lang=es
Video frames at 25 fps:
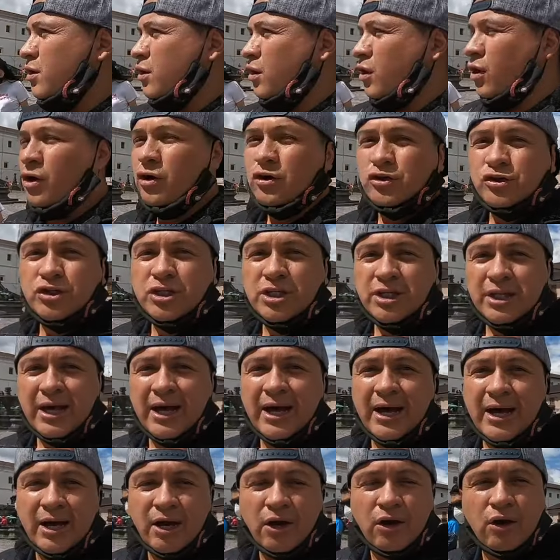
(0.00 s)

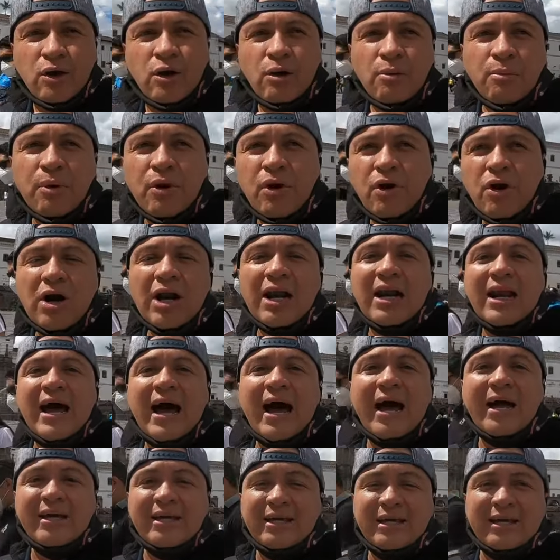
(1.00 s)
conocida como
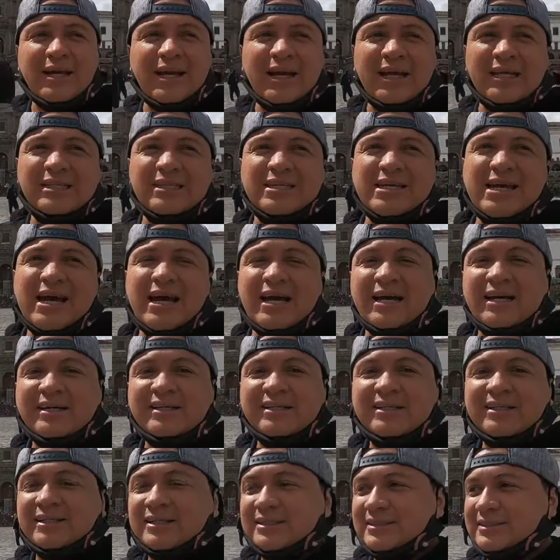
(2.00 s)
la iglesia
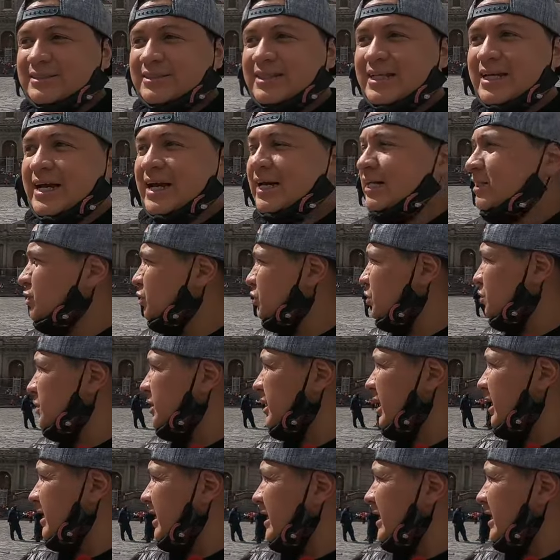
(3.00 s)
de Cantuña.